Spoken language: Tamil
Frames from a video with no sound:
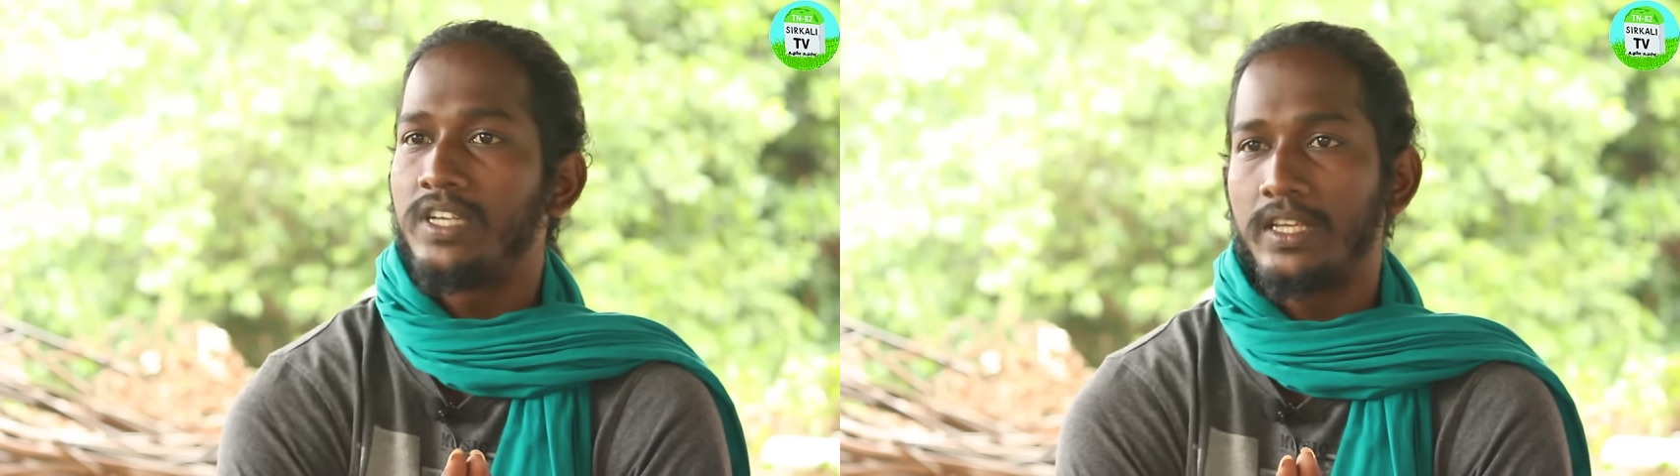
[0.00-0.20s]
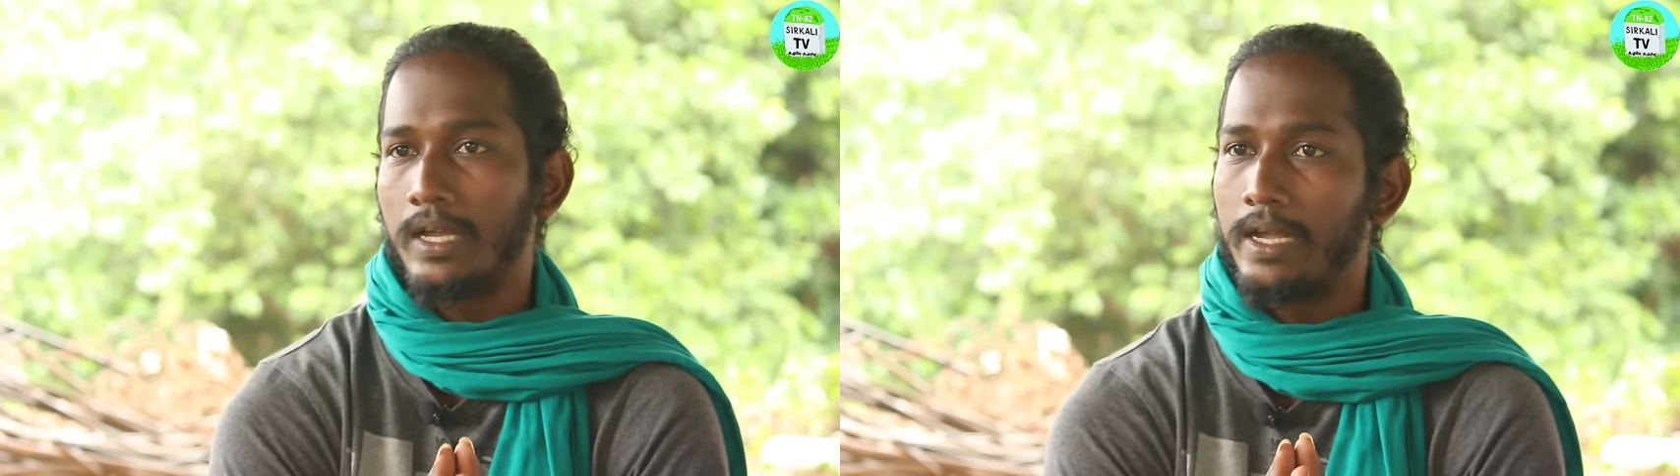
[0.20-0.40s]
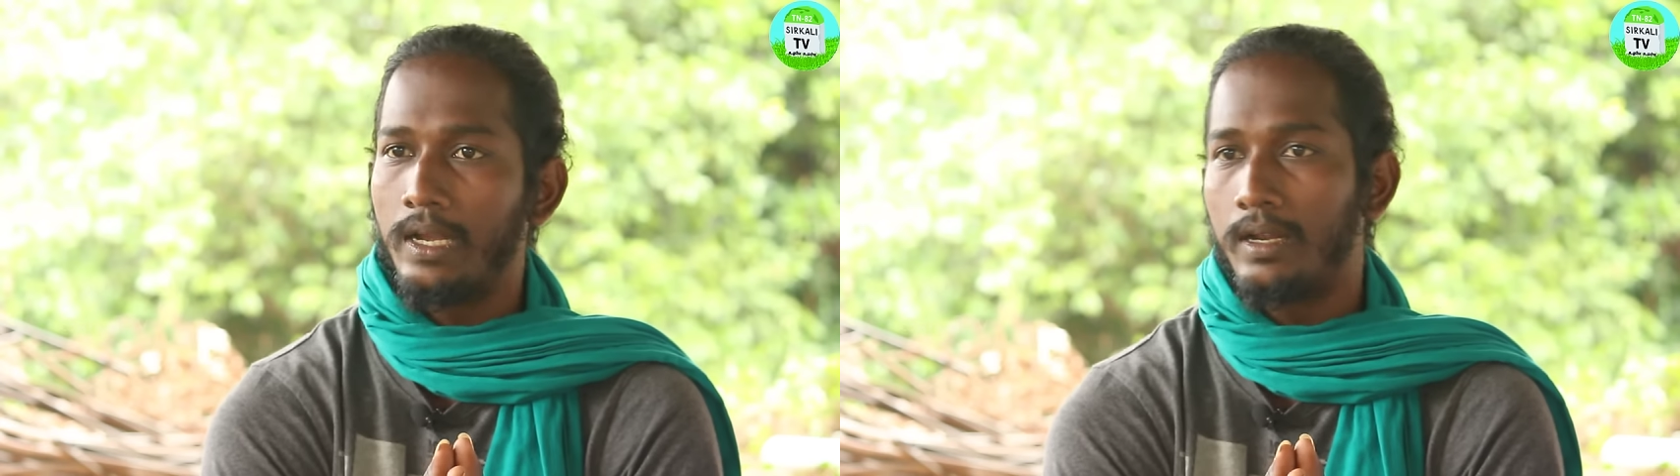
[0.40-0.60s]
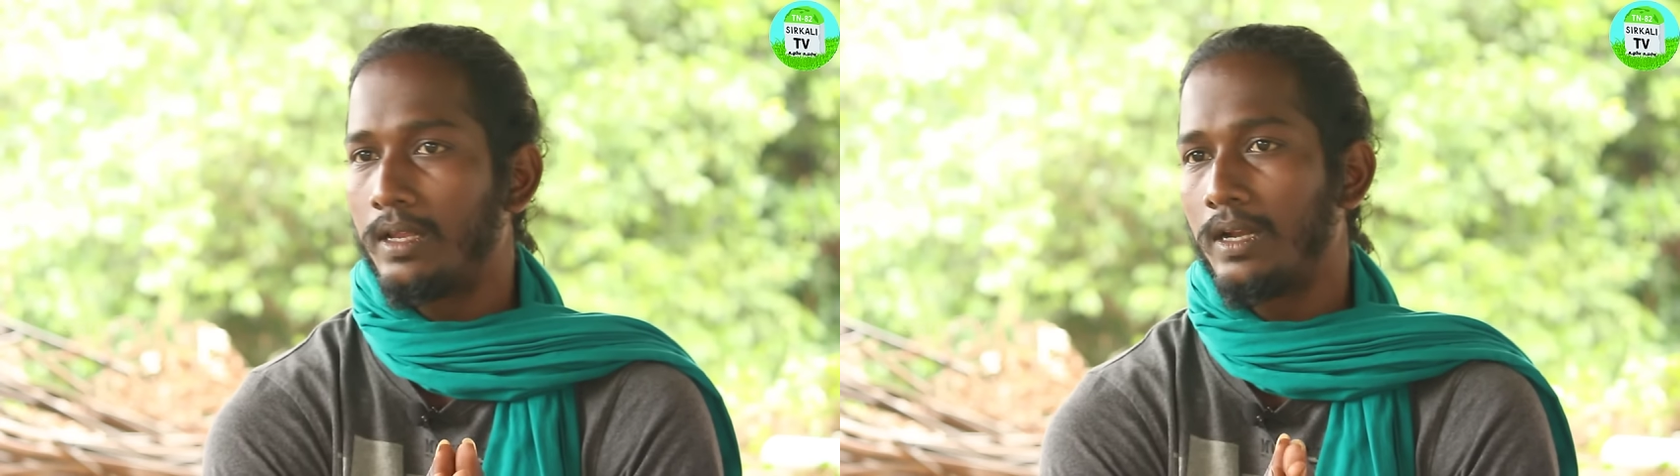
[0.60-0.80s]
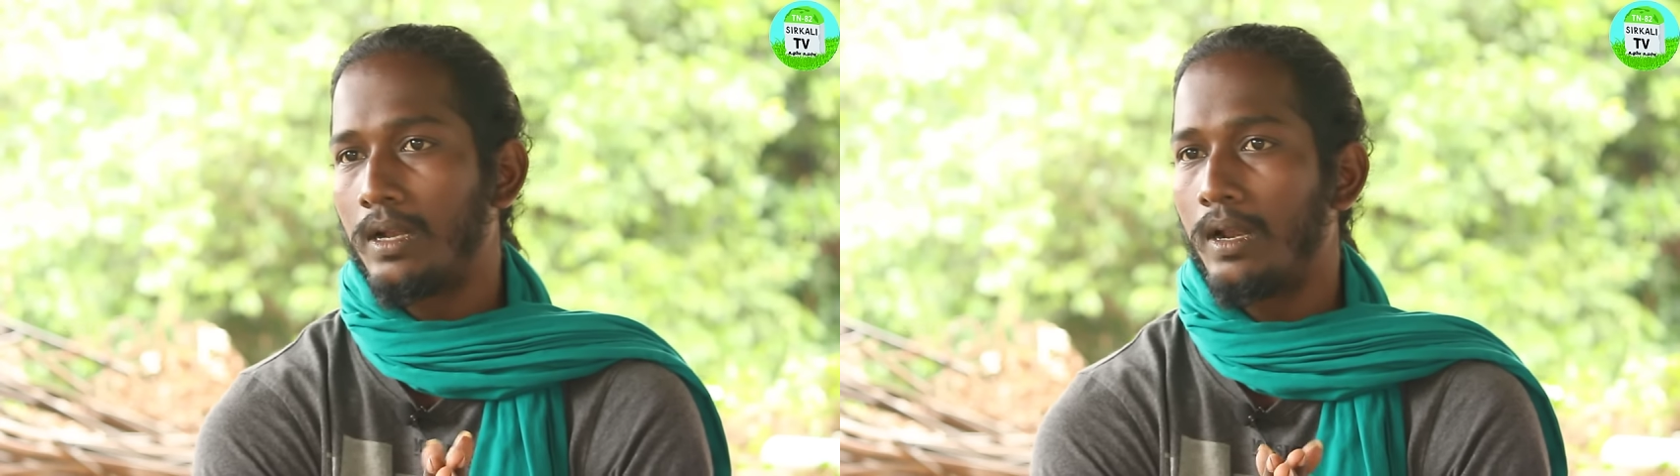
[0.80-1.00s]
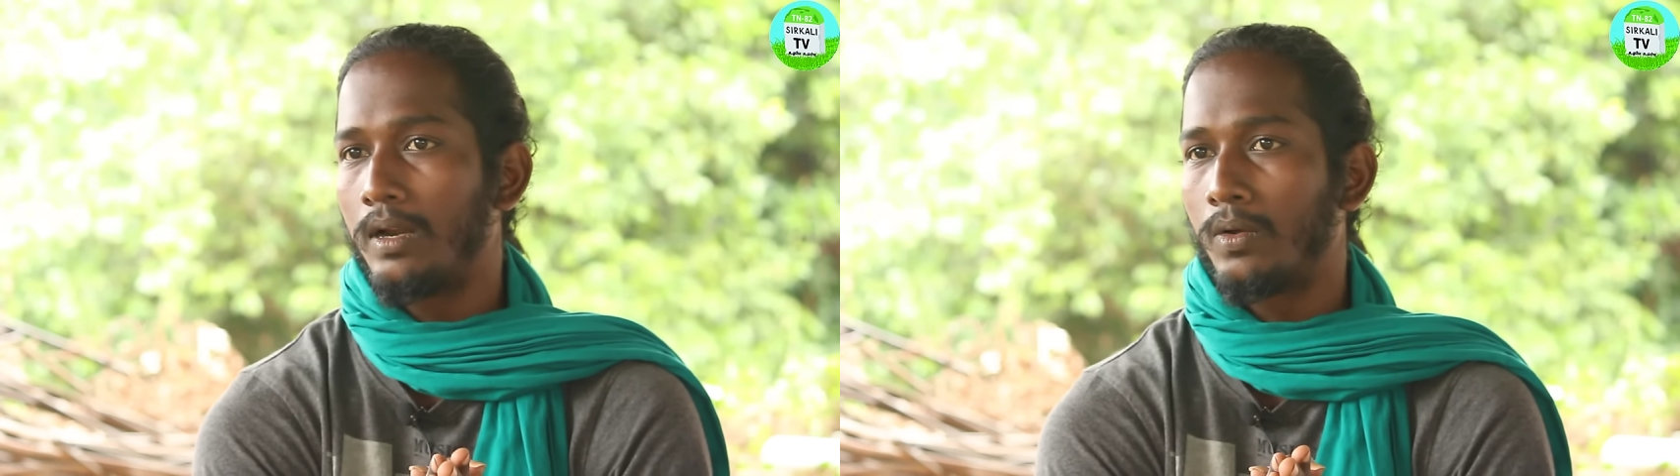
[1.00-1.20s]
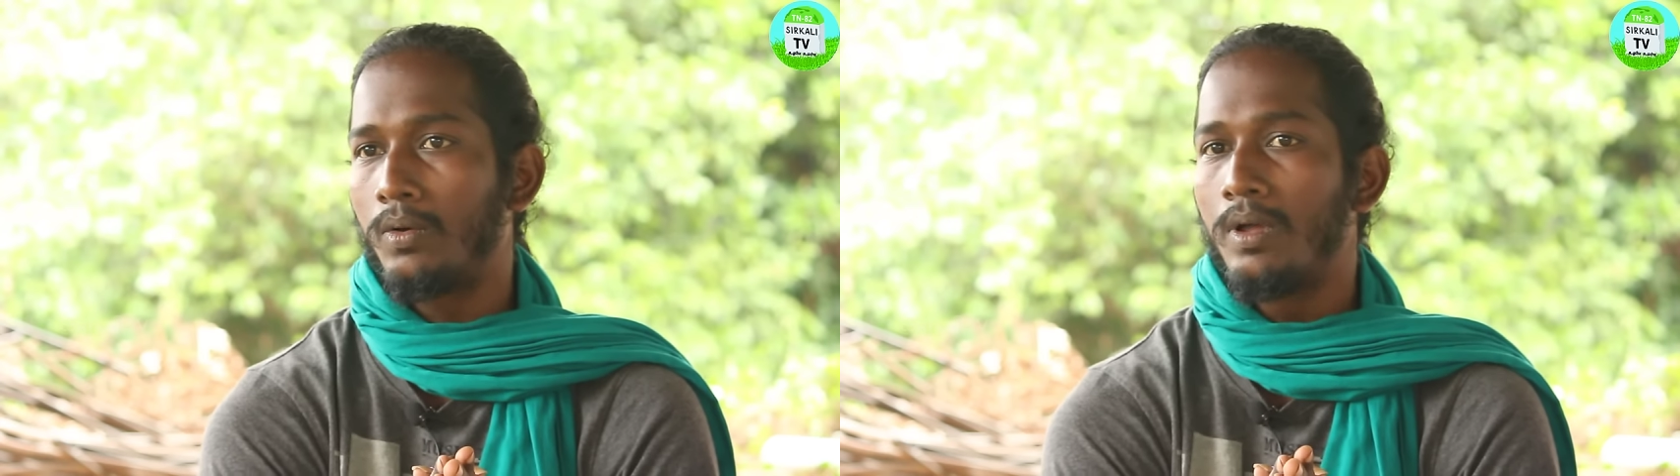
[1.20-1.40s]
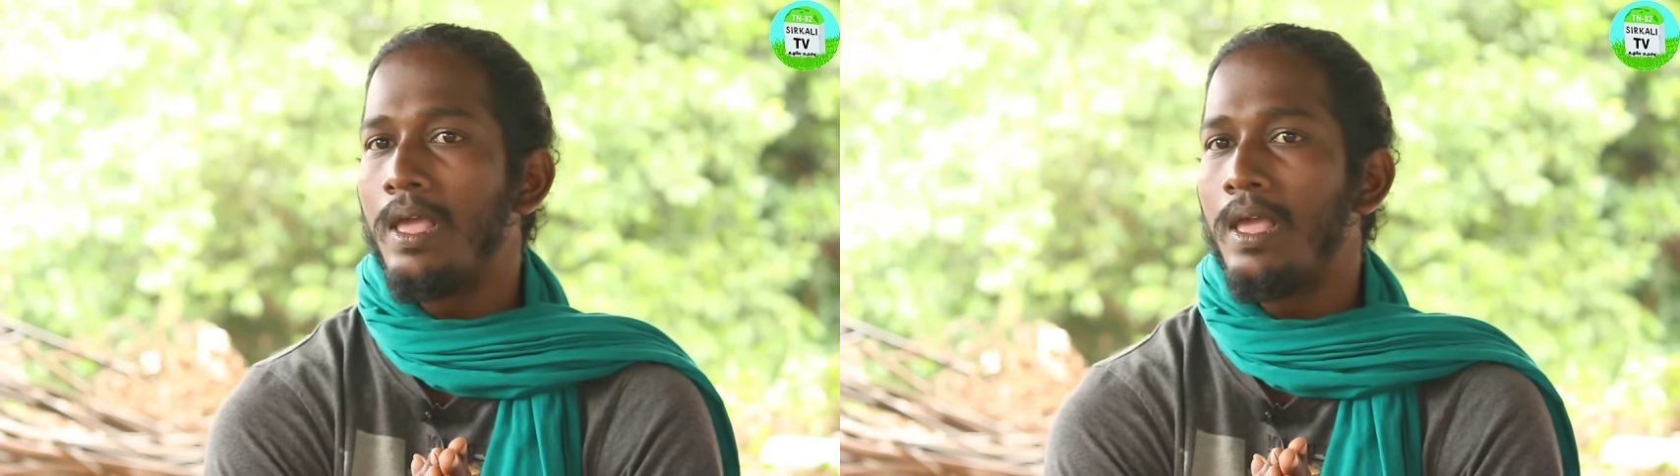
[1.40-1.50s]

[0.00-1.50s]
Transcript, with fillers: நீங்கள் கையில் எடுத்திங்கன்னா நல்லாயிருக்கும்